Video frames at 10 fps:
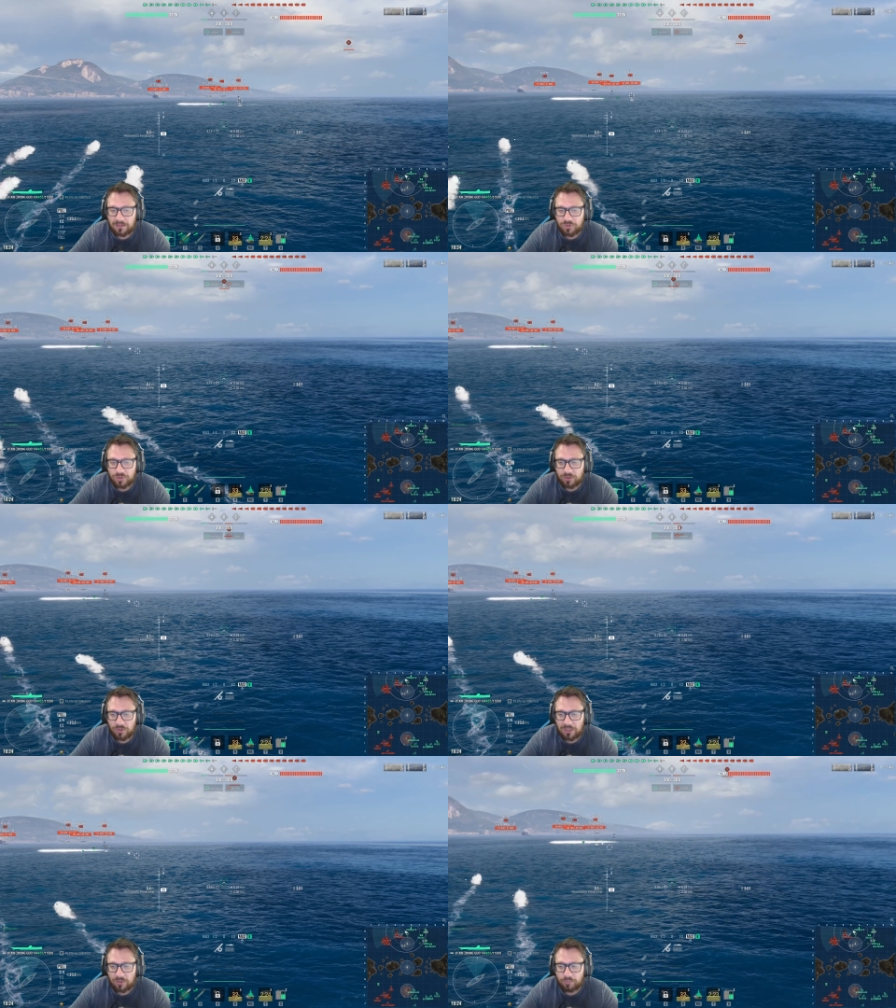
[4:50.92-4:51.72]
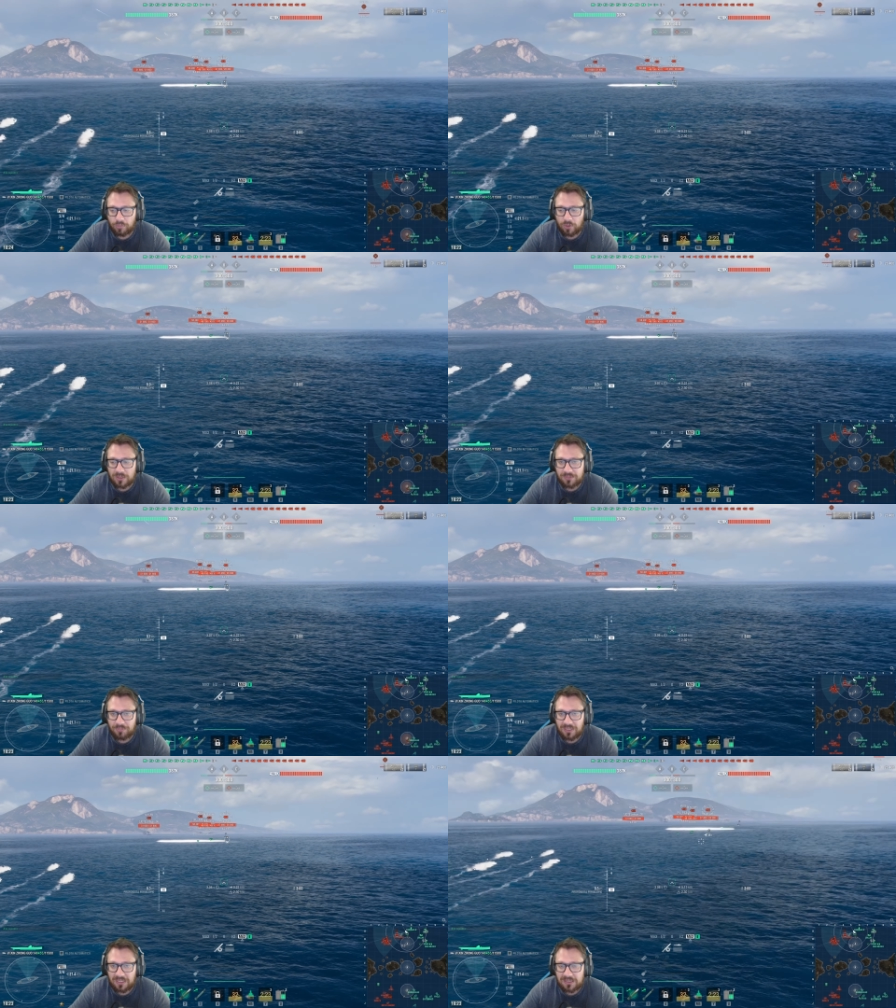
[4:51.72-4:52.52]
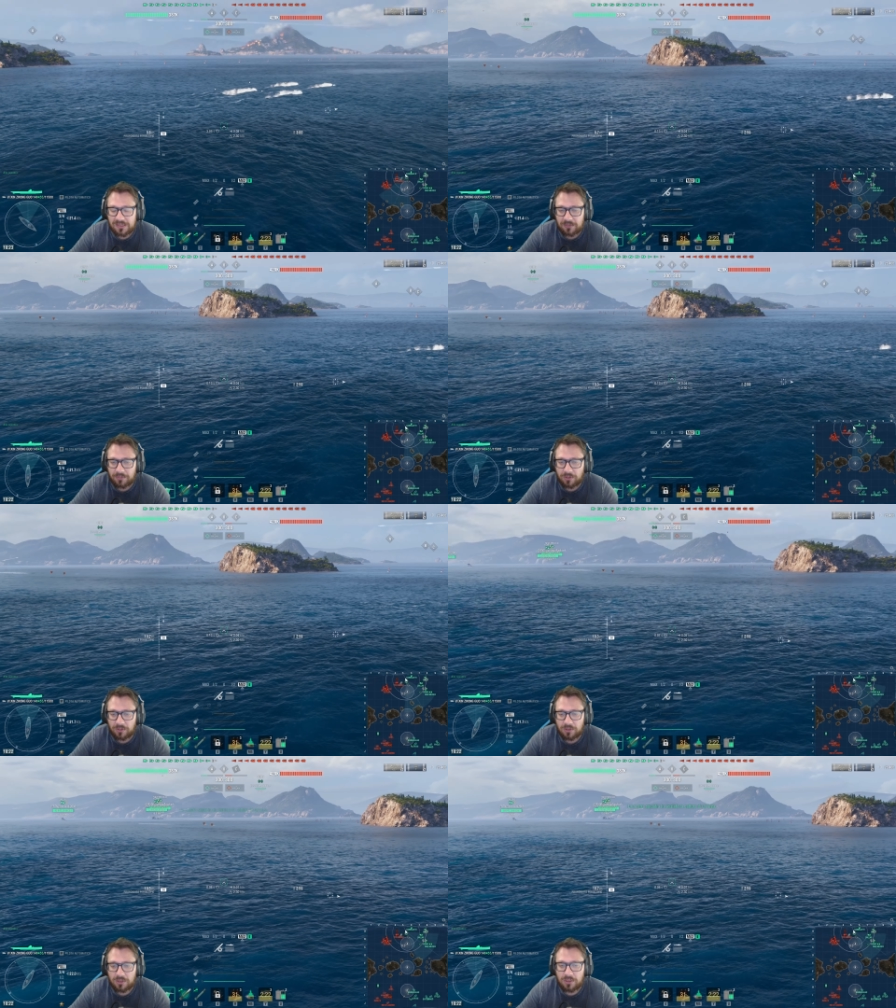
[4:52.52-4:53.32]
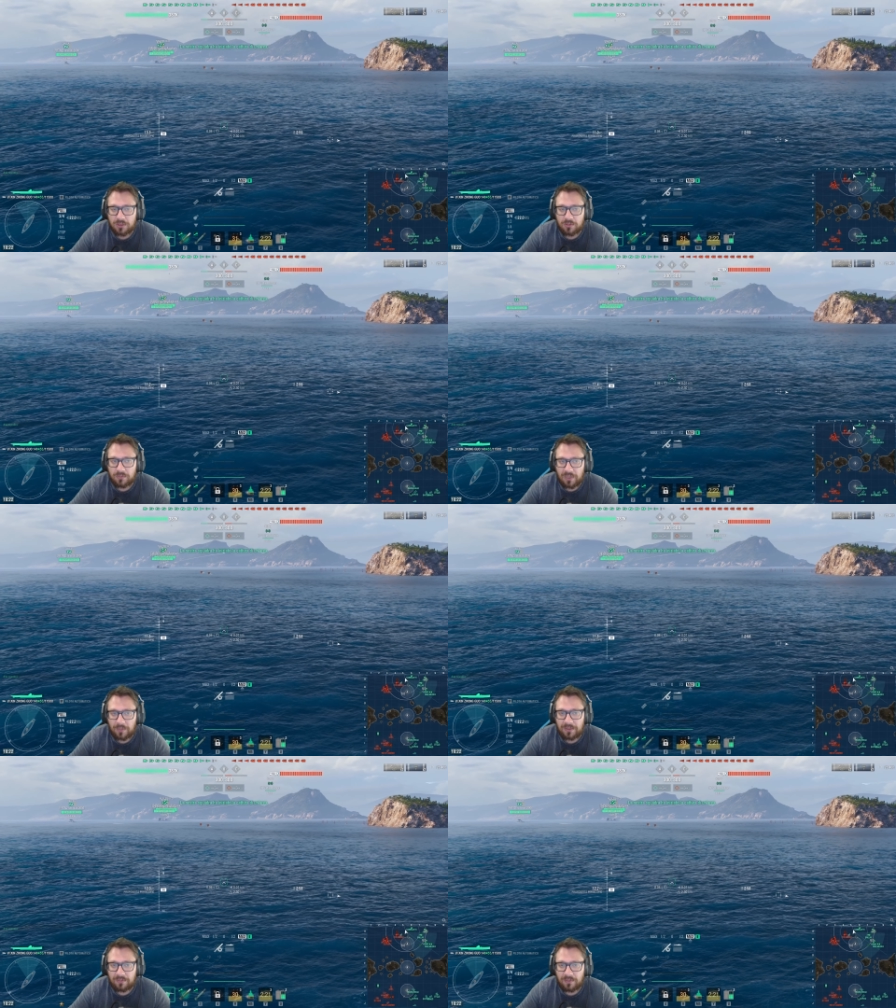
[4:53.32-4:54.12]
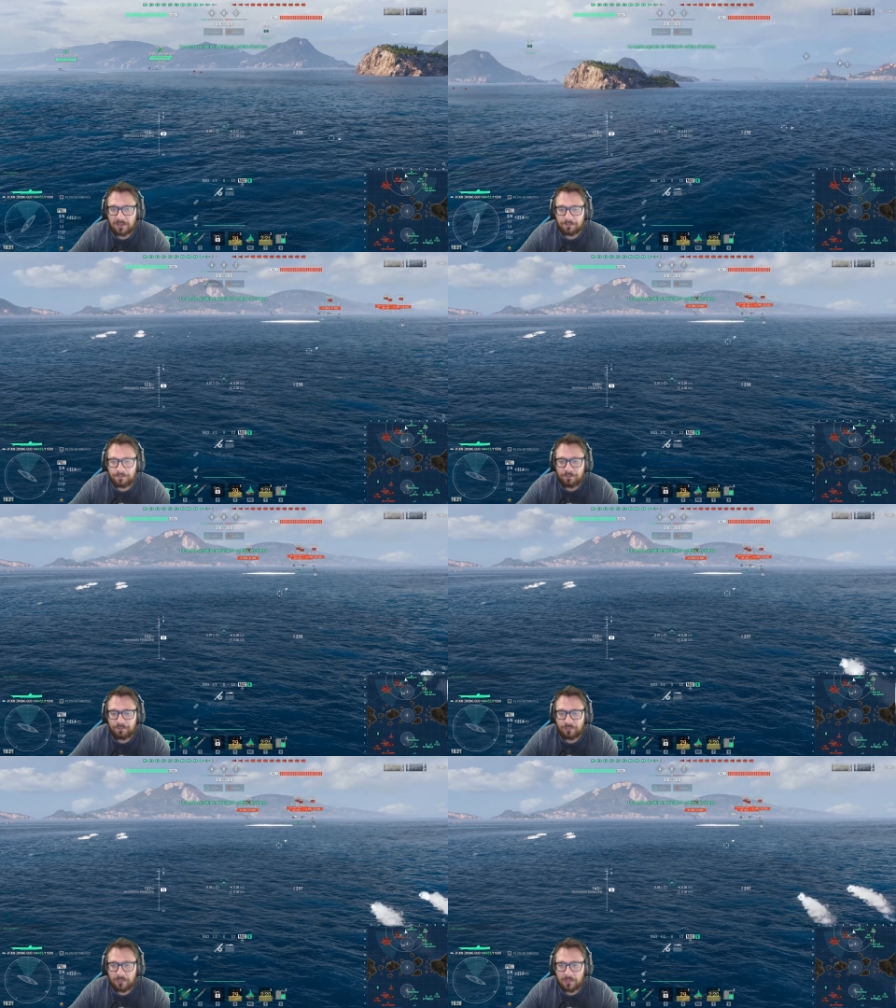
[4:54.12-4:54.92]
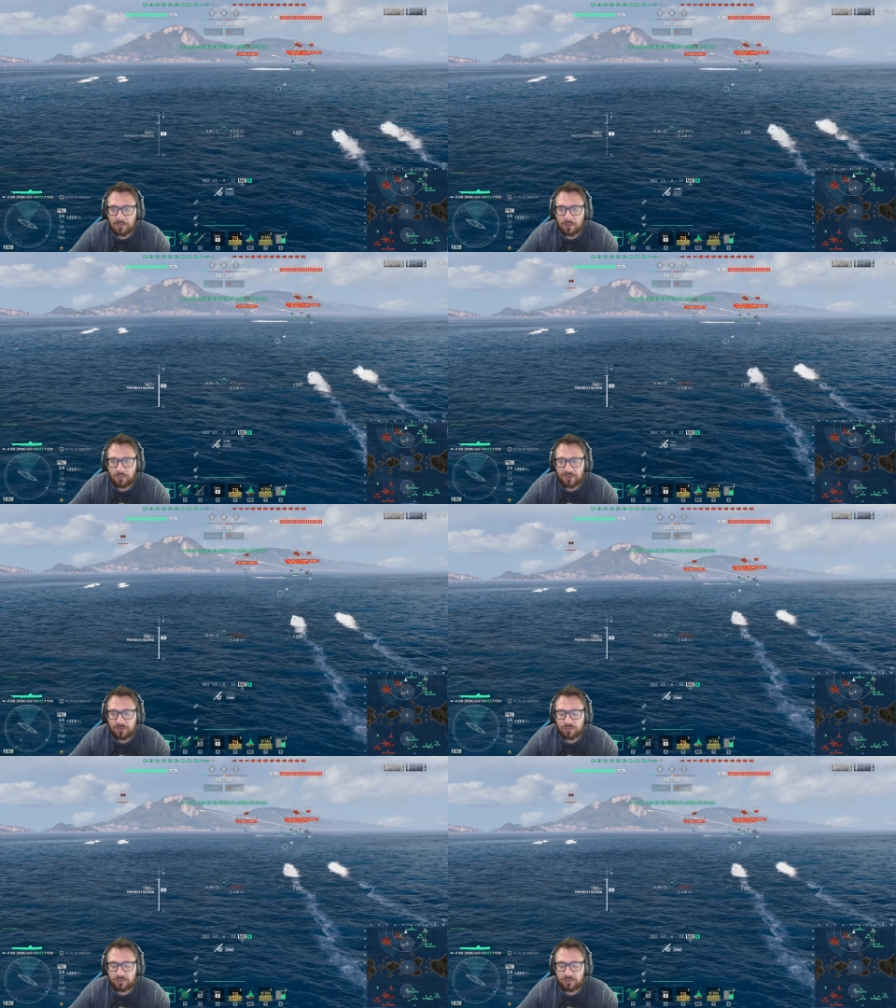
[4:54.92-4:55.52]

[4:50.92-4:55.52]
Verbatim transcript: i giocatori hanno poca esperienza, però veramente... Mm, ho fatto